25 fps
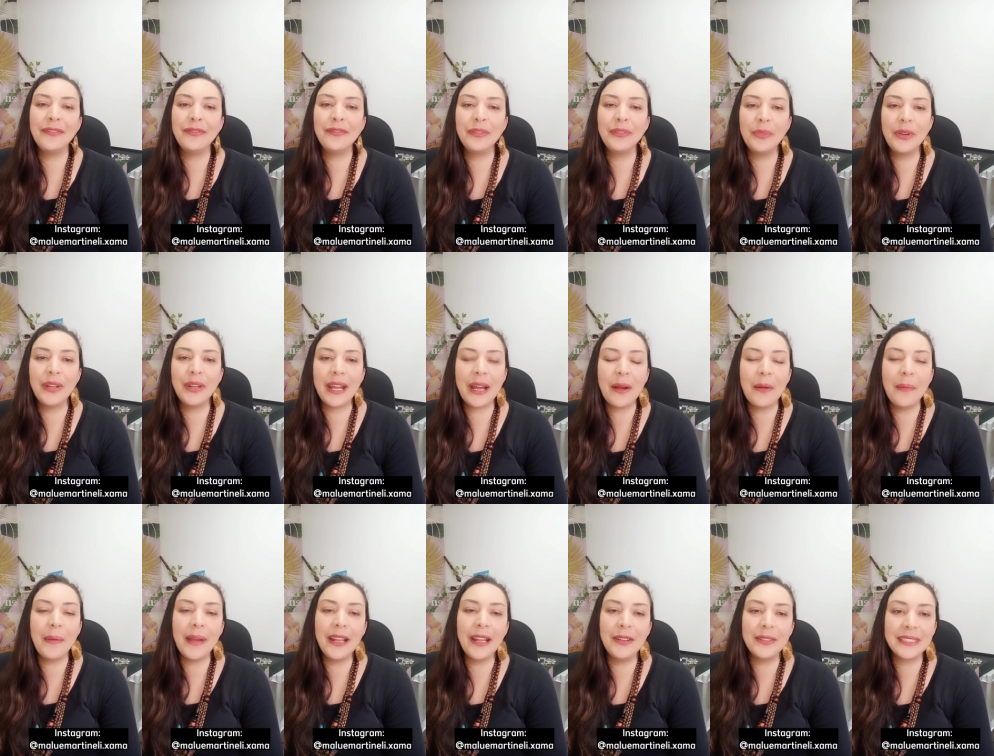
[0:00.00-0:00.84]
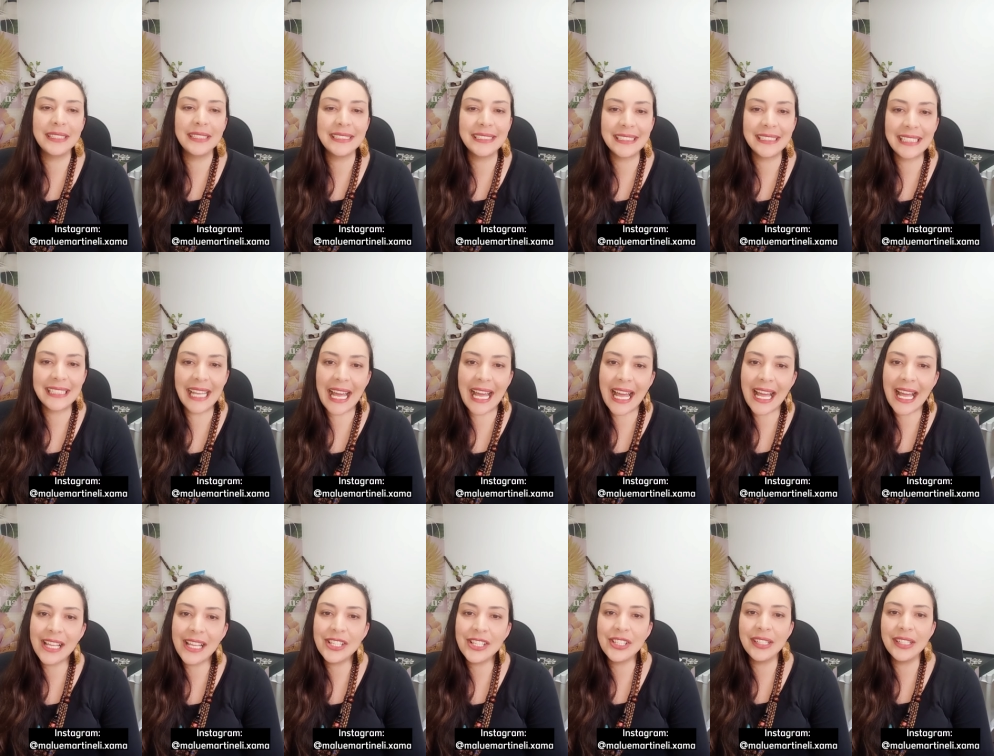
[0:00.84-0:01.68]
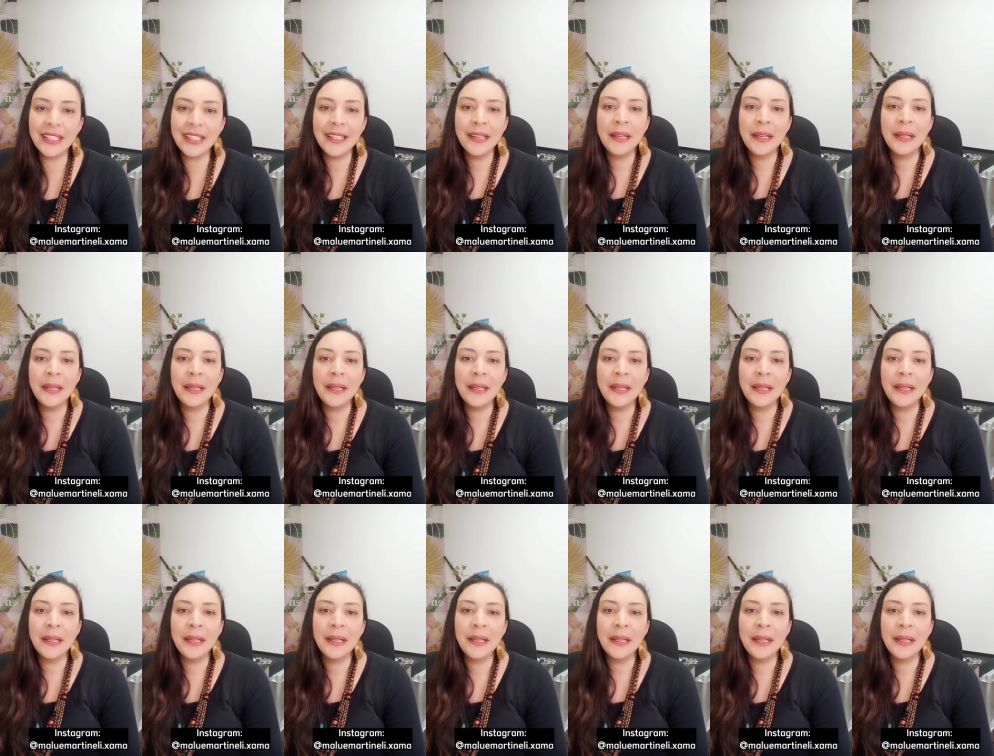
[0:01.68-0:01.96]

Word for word: Fui morar com ela em outra cidade.